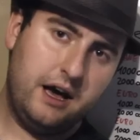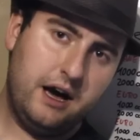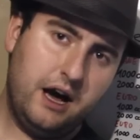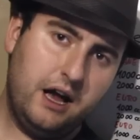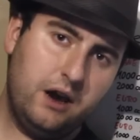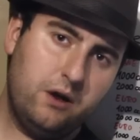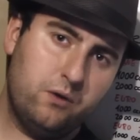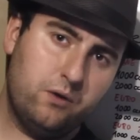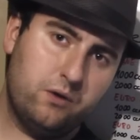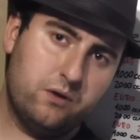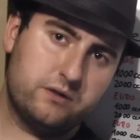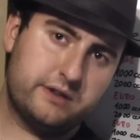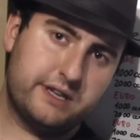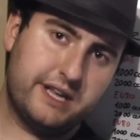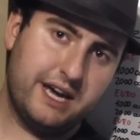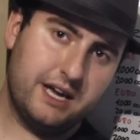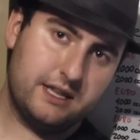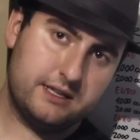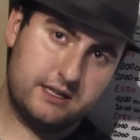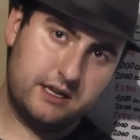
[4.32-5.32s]
Hallo und
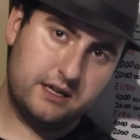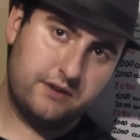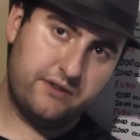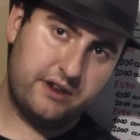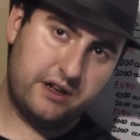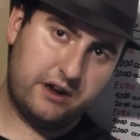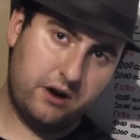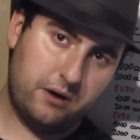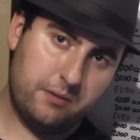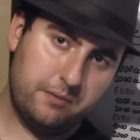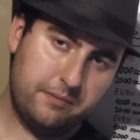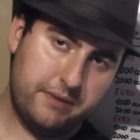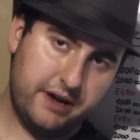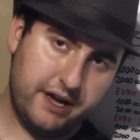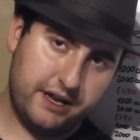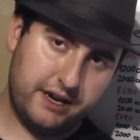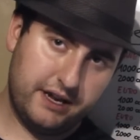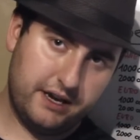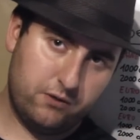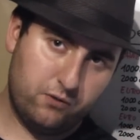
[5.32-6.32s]
herzlich willkommen
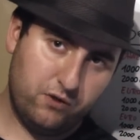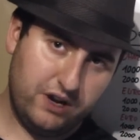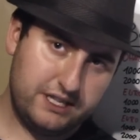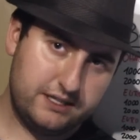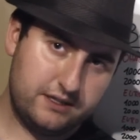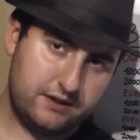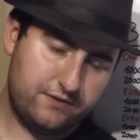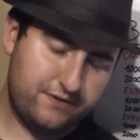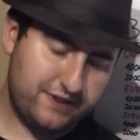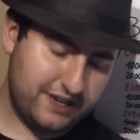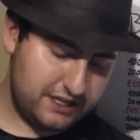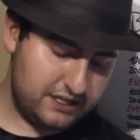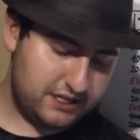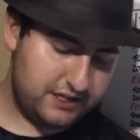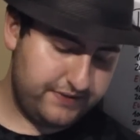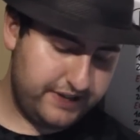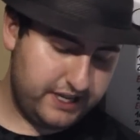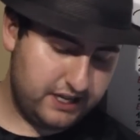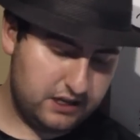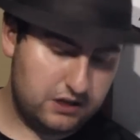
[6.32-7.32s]
bei den Race and Fun
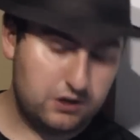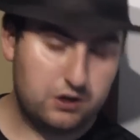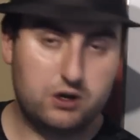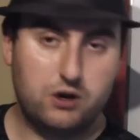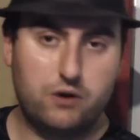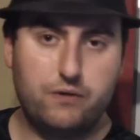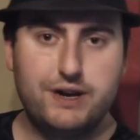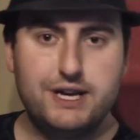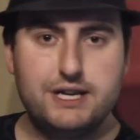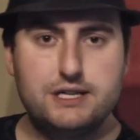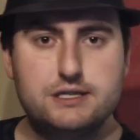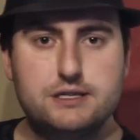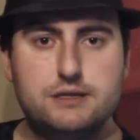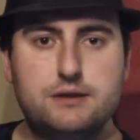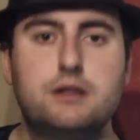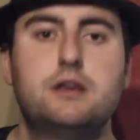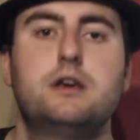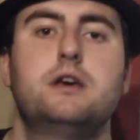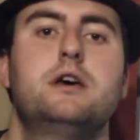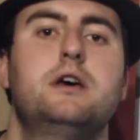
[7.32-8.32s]
TV Tutorials.
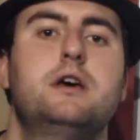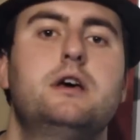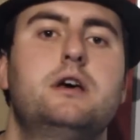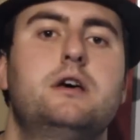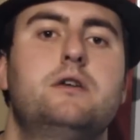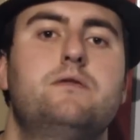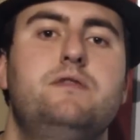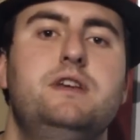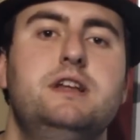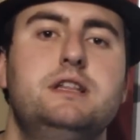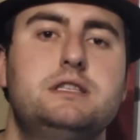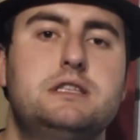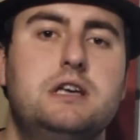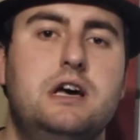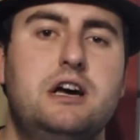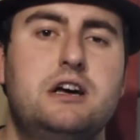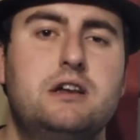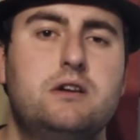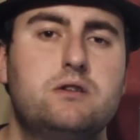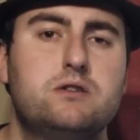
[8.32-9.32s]
Wir
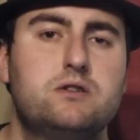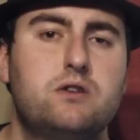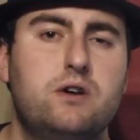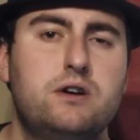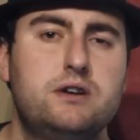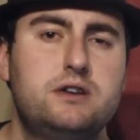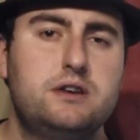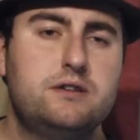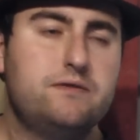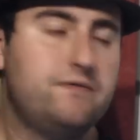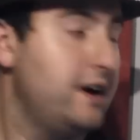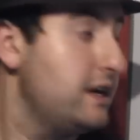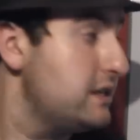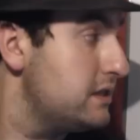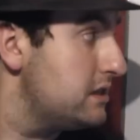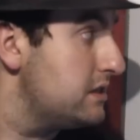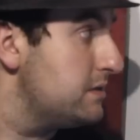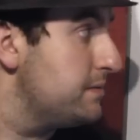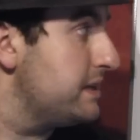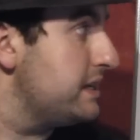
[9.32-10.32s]
zeigen euch heute,
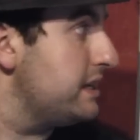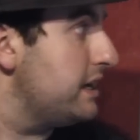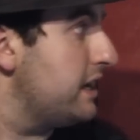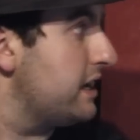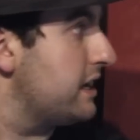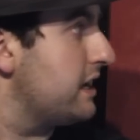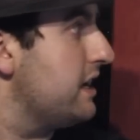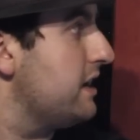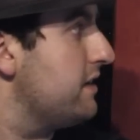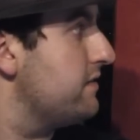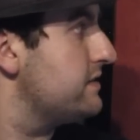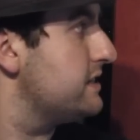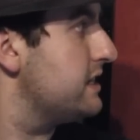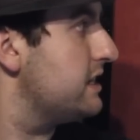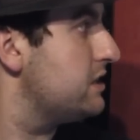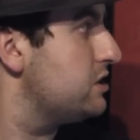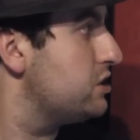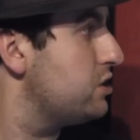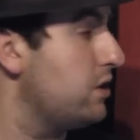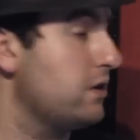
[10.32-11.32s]
was es mit der
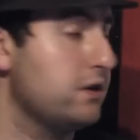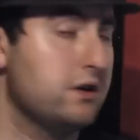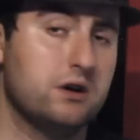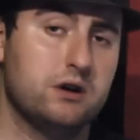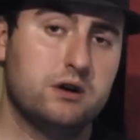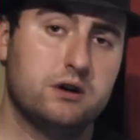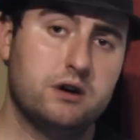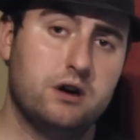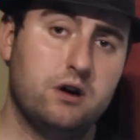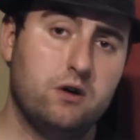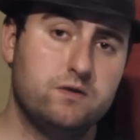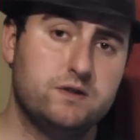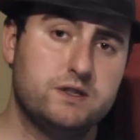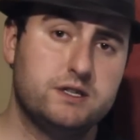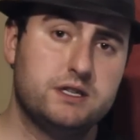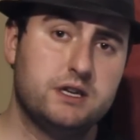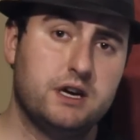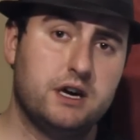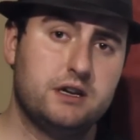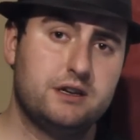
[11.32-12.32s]
Kfz-Steuer auf
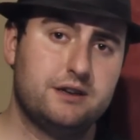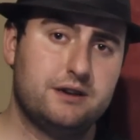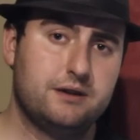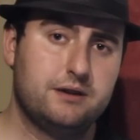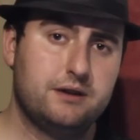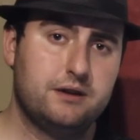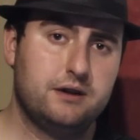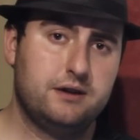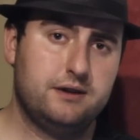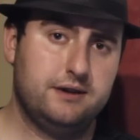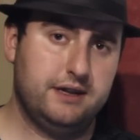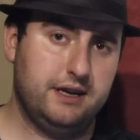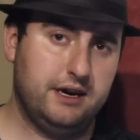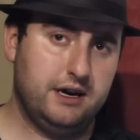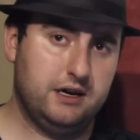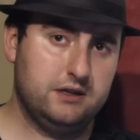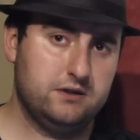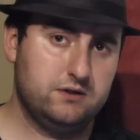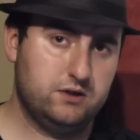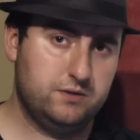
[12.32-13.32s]
sich hat.
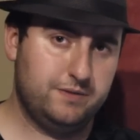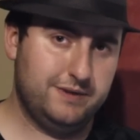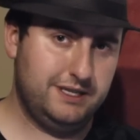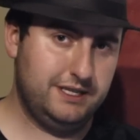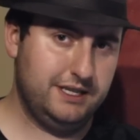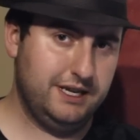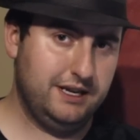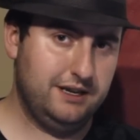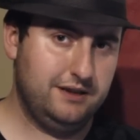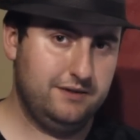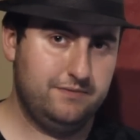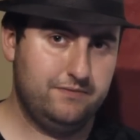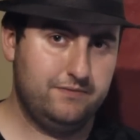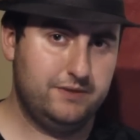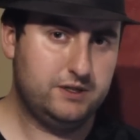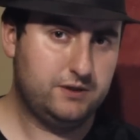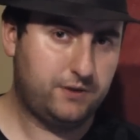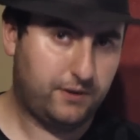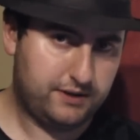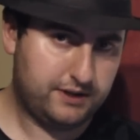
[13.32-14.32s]
Naja, also speziell
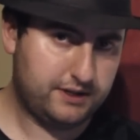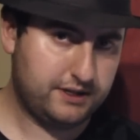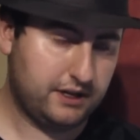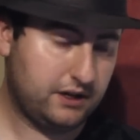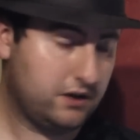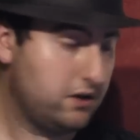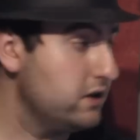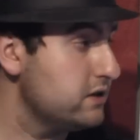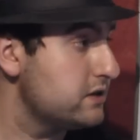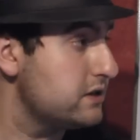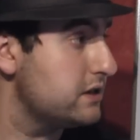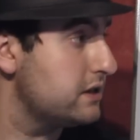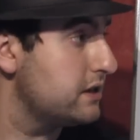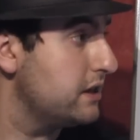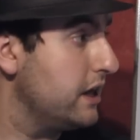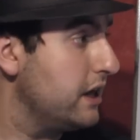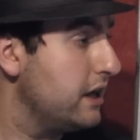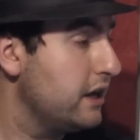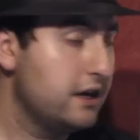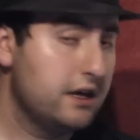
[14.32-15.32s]
bezüglich den Kosten.
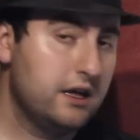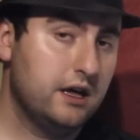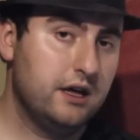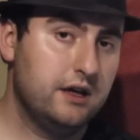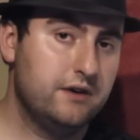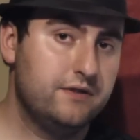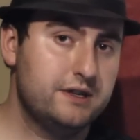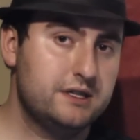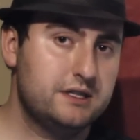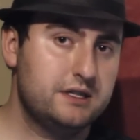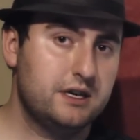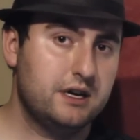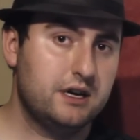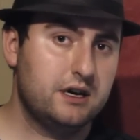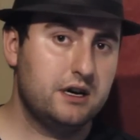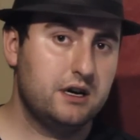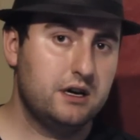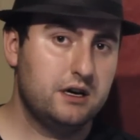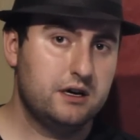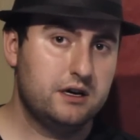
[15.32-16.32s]
Ihr wisst
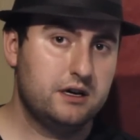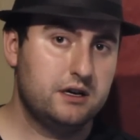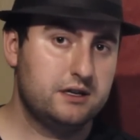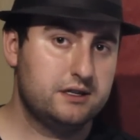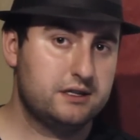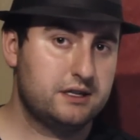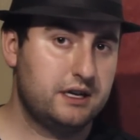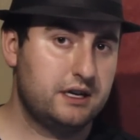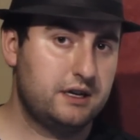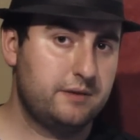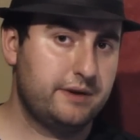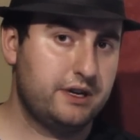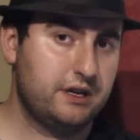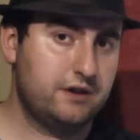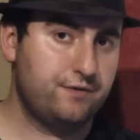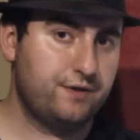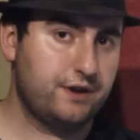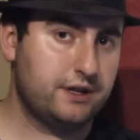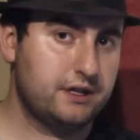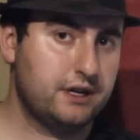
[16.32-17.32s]
ja, es geht im
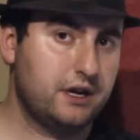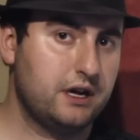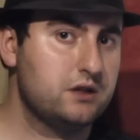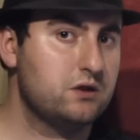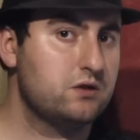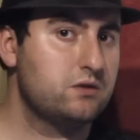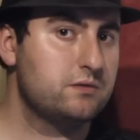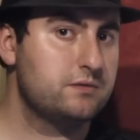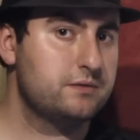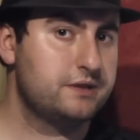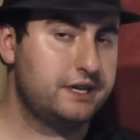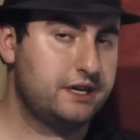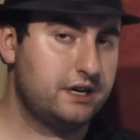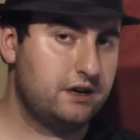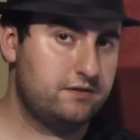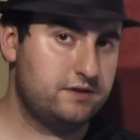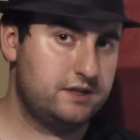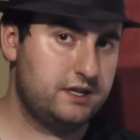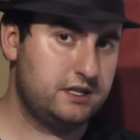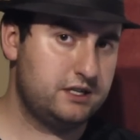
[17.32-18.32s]
Endeffekt darum, die
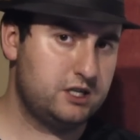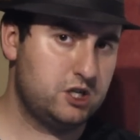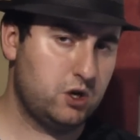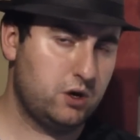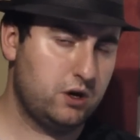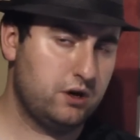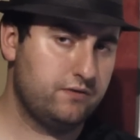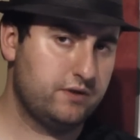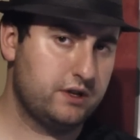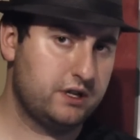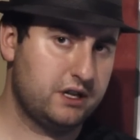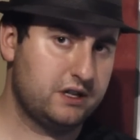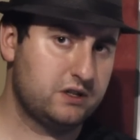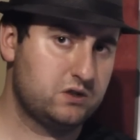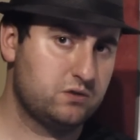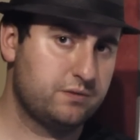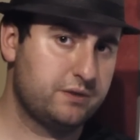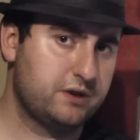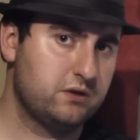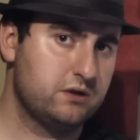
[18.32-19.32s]
Kfz-Steuer wird
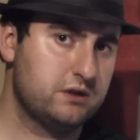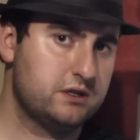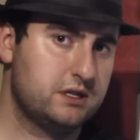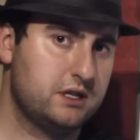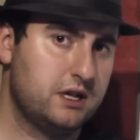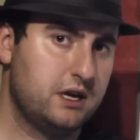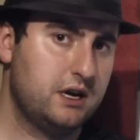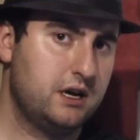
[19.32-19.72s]
dazu benutzt,